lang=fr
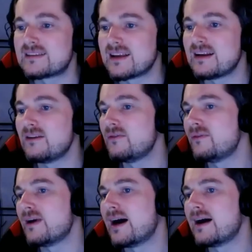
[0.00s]

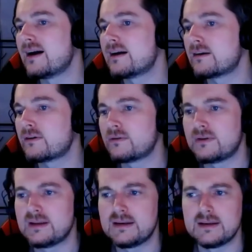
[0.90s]
salut
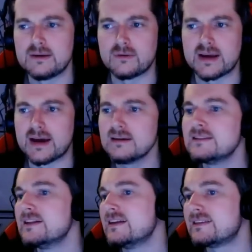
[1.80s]
Aronideoga,